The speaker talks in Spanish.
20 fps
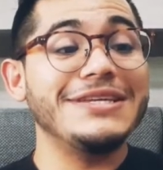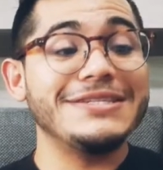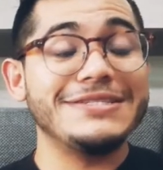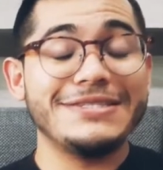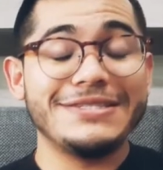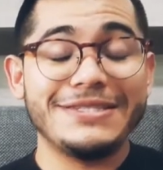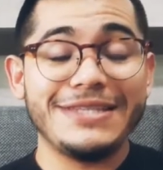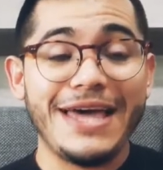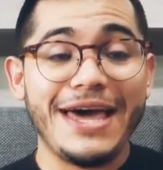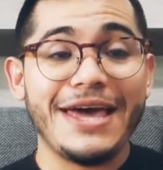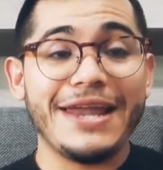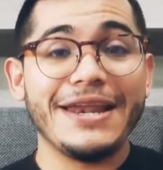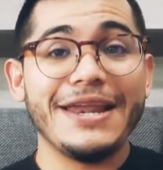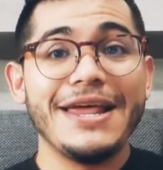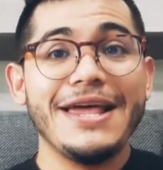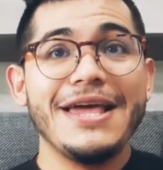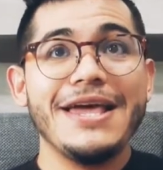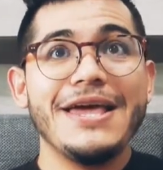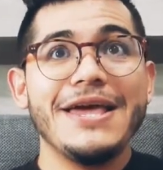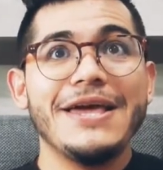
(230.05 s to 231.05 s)
estar
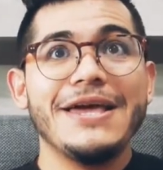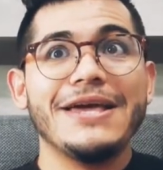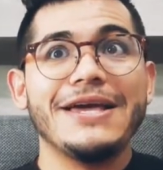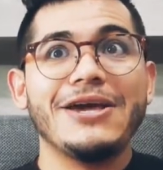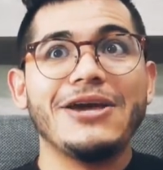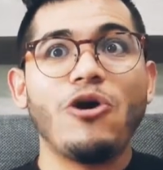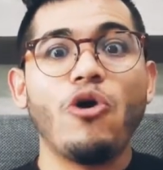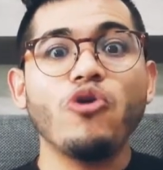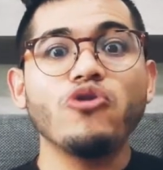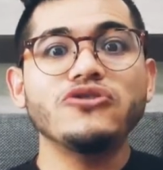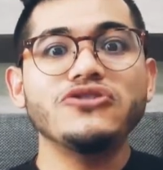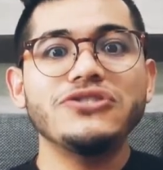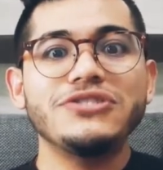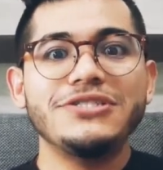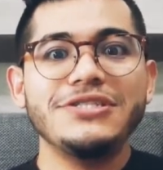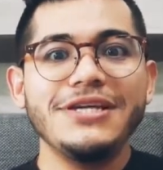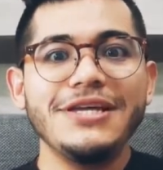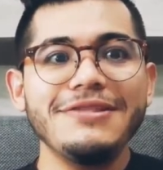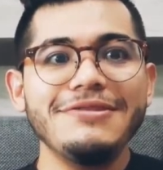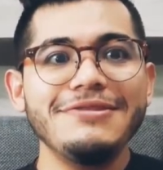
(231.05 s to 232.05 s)

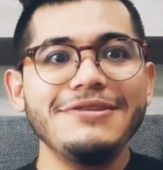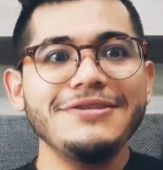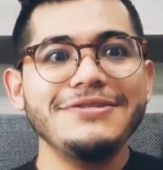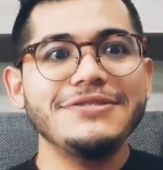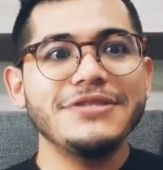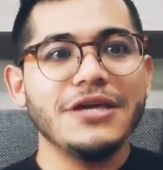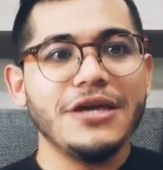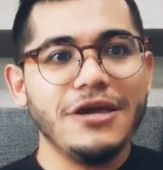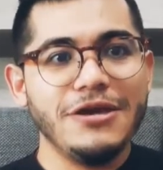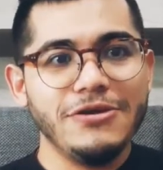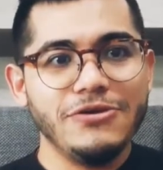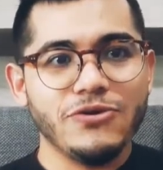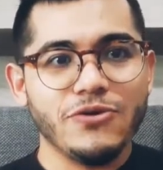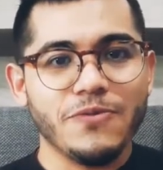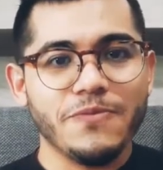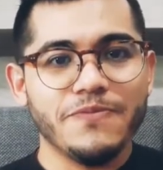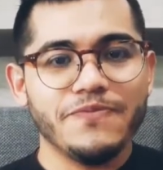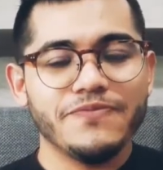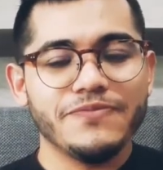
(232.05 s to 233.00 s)
conscientes de ello.